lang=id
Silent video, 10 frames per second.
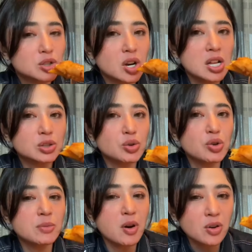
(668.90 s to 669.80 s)
Sholat
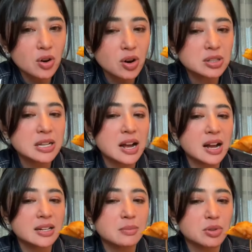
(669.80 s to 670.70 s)
zuhur monggo,
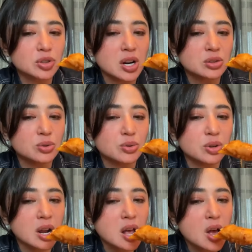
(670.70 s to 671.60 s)
silakan yang mau sholat
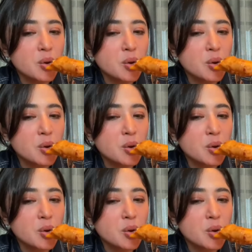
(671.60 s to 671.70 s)
zuhur.